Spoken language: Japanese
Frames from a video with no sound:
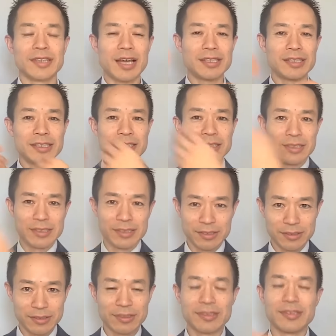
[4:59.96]
大切にす
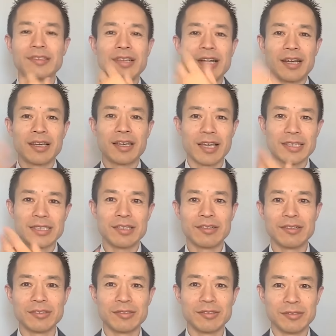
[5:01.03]
るっていう関係性
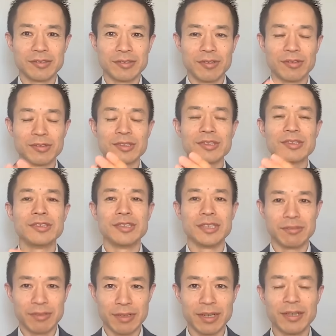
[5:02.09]
を作る
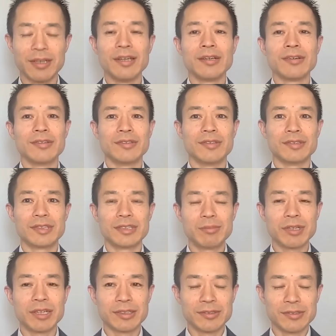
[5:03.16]
には、この
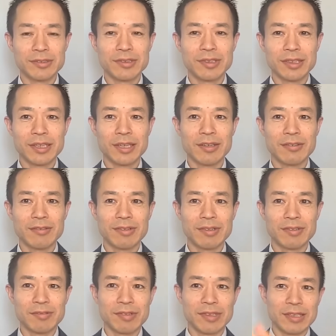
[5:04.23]
妻がそんだけ
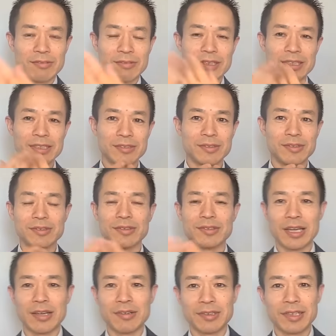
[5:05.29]
私のこ
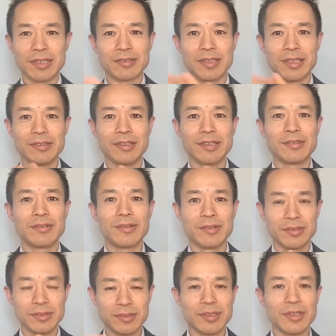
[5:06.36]
頼ってくれる
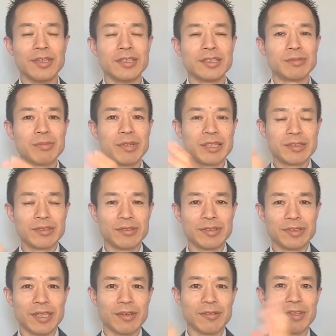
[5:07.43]
イコール、妻にとっ
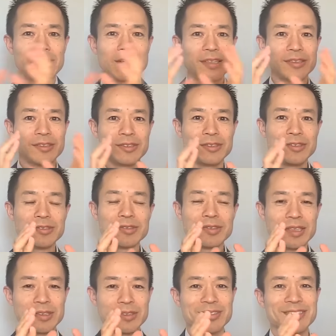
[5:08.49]
て俺が重要
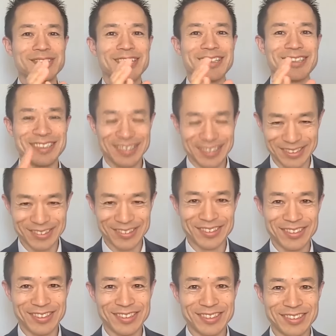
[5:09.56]
な存在なんだと。っ
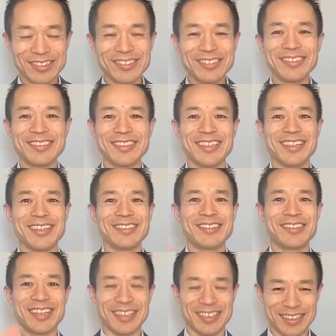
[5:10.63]
ていうふうに
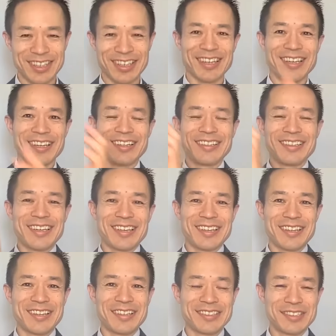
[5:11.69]
捉えて、
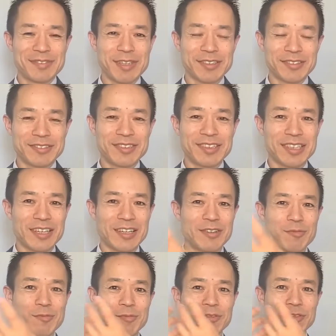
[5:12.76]
で、妻はそんだ
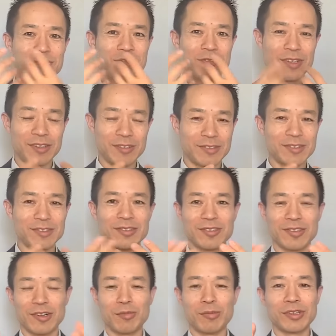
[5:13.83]
け俺のこと
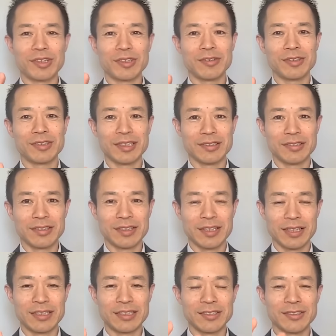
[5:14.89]
を重きを置いてくれ
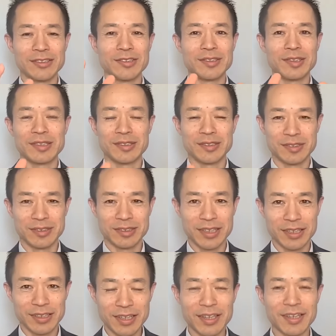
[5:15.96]
て重要な存
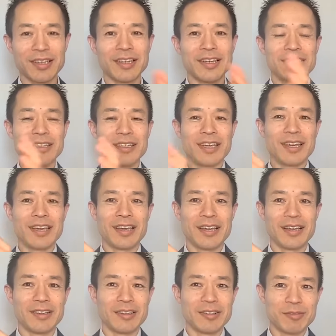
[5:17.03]
在で、
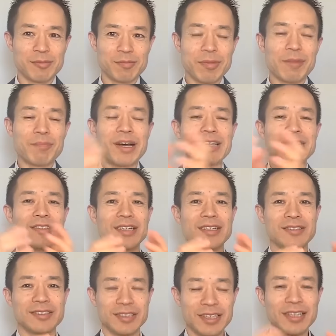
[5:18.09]
で、まあパートナー
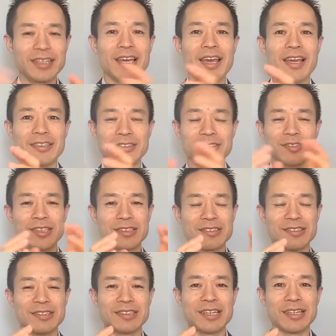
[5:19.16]
としてね、重要な
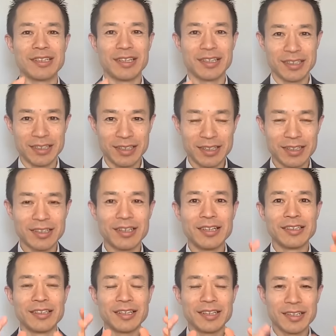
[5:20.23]
存在だか
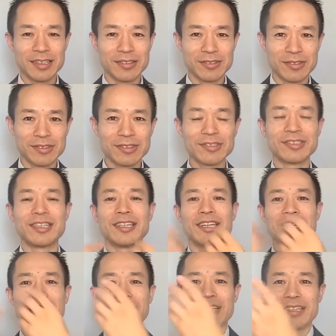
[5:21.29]
らこそ、じゃあ
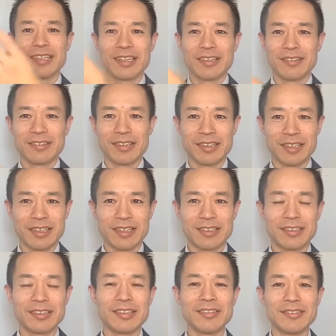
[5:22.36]
何ができるか
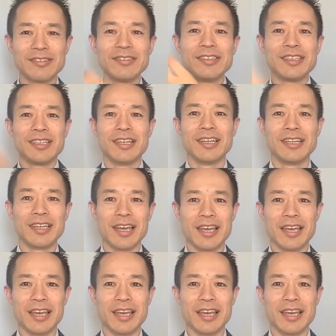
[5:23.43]
なっていうふうに、